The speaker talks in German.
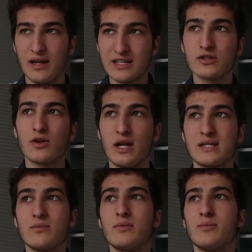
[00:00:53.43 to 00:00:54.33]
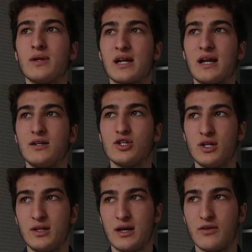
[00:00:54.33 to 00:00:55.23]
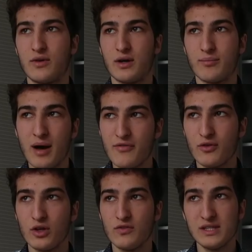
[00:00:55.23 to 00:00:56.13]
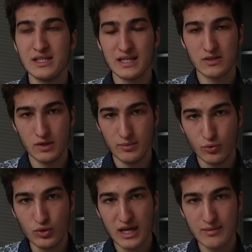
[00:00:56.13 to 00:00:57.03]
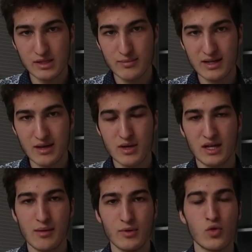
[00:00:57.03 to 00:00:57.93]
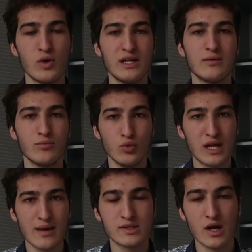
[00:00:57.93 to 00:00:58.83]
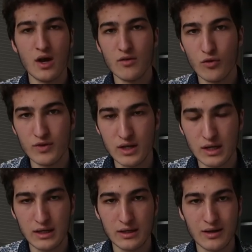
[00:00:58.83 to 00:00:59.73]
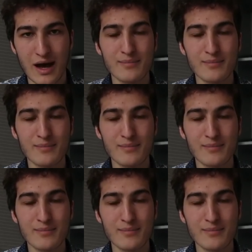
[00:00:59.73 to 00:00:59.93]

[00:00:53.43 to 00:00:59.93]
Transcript: Lasst, lasst, mich mit einer kleinen Geschichte anfangen. Ein paar von euch wissen ja, dass wir die Bootcamps gemacht haben, ja, die Abiturathleten Bootcamps, wo wir in